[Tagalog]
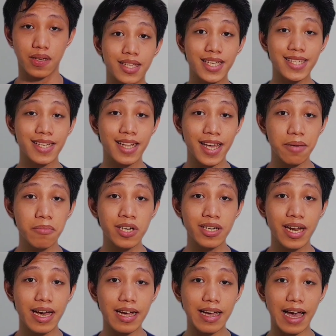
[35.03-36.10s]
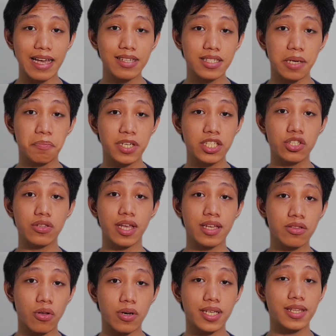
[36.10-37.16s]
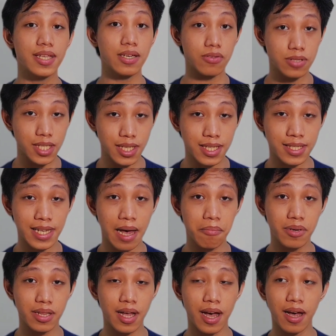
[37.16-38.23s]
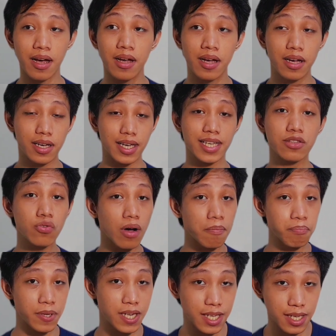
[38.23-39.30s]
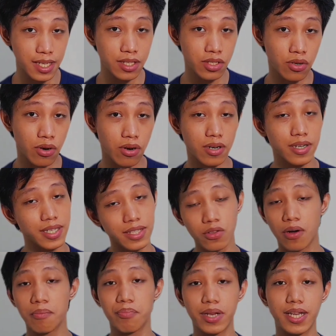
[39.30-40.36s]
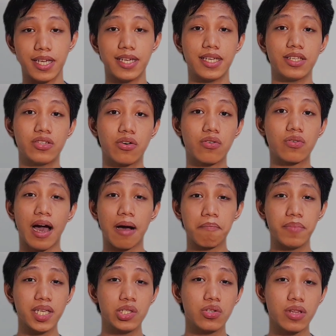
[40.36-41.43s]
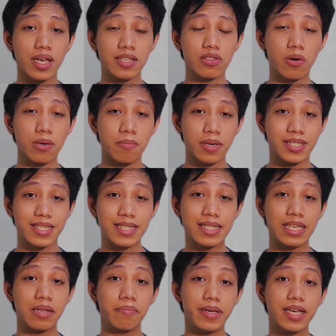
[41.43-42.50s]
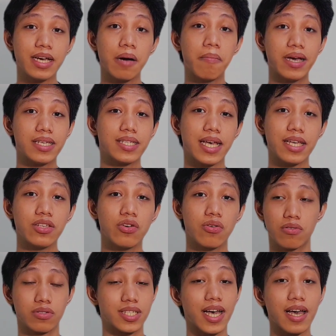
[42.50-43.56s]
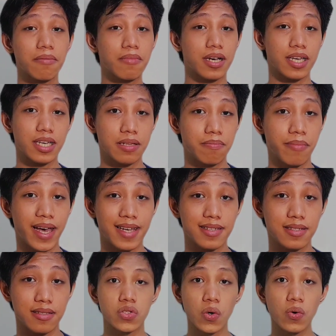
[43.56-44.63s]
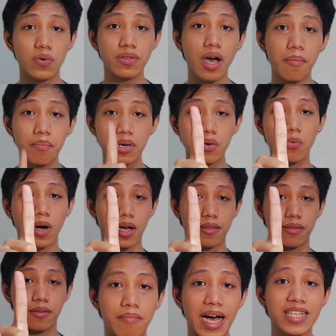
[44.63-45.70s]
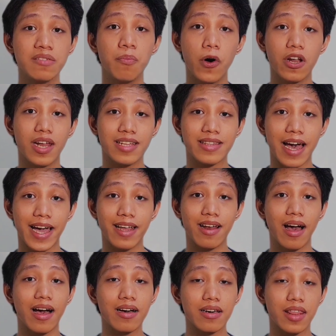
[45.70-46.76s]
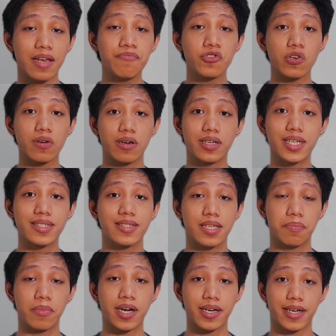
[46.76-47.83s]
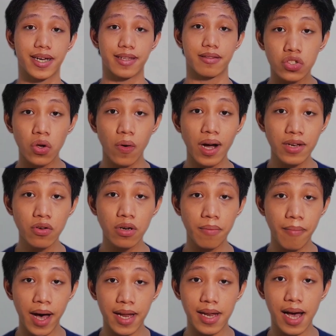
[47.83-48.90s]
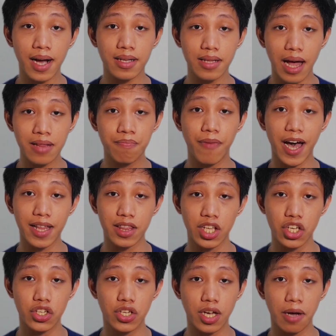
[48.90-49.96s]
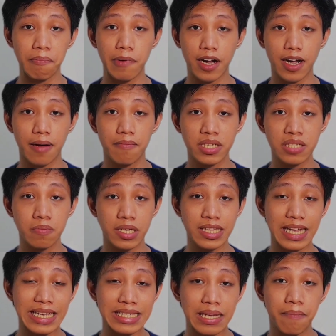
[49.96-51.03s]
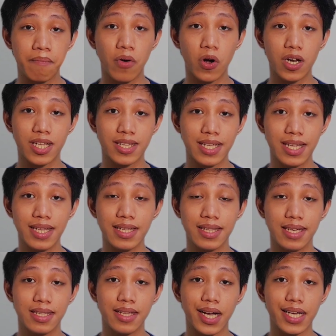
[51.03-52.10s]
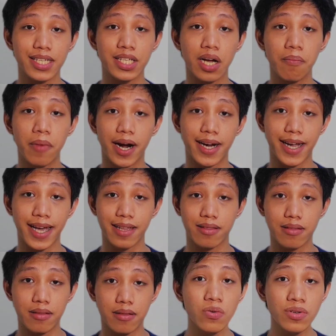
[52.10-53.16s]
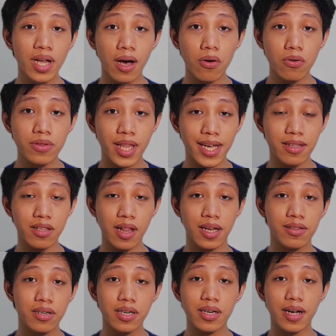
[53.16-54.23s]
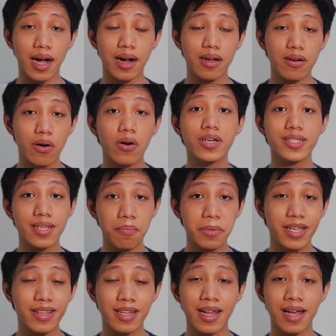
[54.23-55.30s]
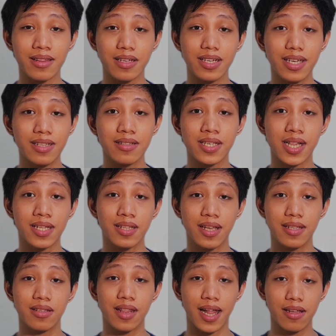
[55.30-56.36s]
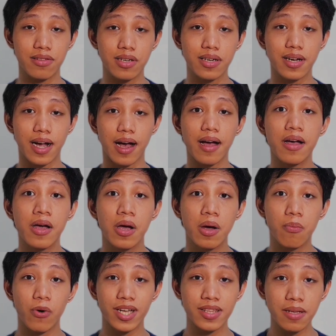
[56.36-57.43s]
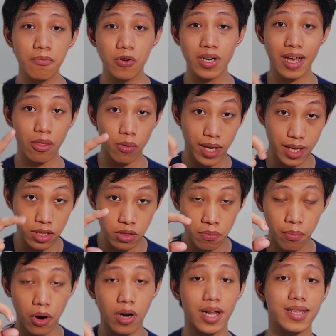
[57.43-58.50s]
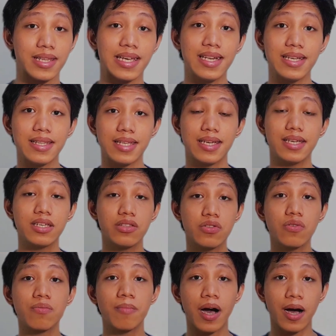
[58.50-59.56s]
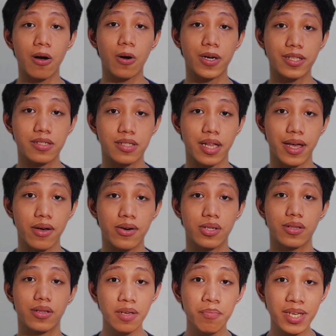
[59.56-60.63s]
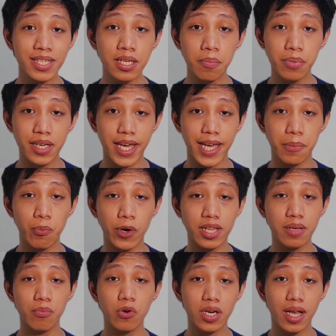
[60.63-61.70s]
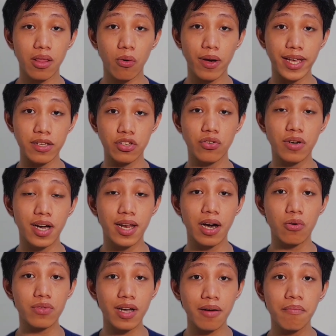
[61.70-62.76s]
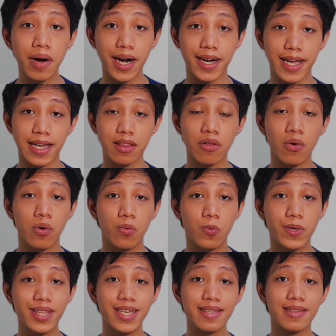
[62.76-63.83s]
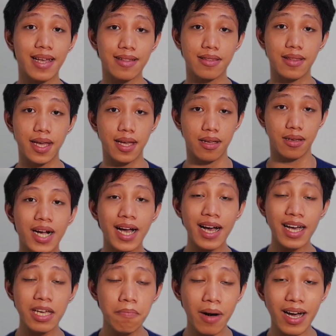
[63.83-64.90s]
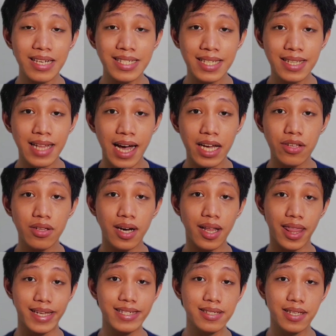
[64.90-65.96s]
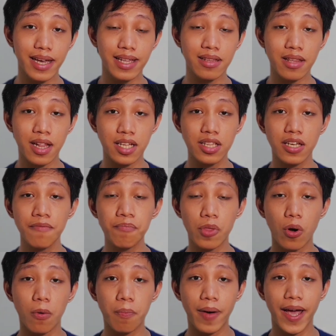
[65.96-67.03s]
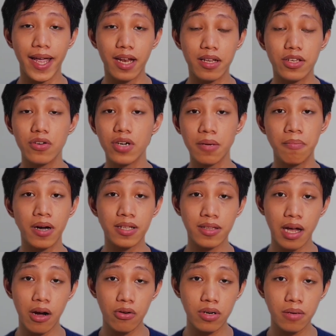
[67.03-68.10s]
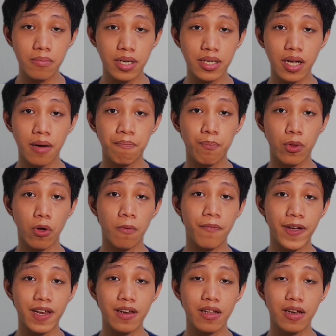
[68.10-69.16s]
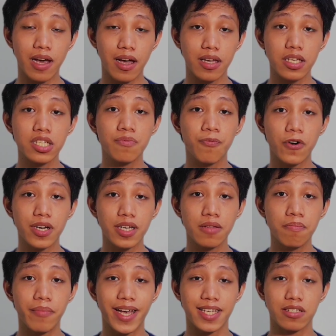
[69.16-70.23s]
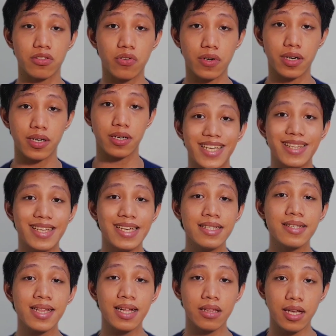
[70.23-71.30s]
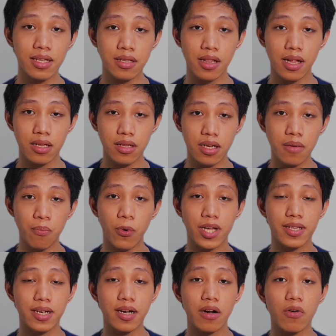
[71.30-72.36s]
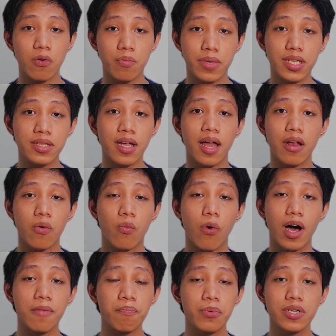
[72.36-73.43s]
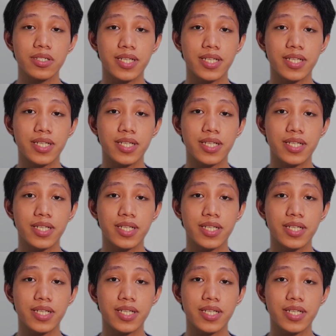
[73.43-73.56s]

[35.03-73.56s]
Disclaimer lang guys, sa video na ito, hindi ko sinasabi na ito ang piliin nyo or ito ang piliin nyo. Ang video na ito ay magsisilbing gabay sa inyo kung sakay mag invest So, number one, mas volatile ang cryptocurrency market. So, ano naman ang advantage kapag mas mataas ang volatility ng isang market? Una, kung day trader ka or sabihin na nating intraday trader ka, pwede mong laruin yung volatility ng mga coins na yon. Ibig sabihin, pwede mong laruin yung galaw ng market within that day. Pagkakaiba kasi tayo ng risk and trading profile. Yung ibang tao naman, ang profile nila is for investor. Yung intraday trading, pwede kang kumita ng 1%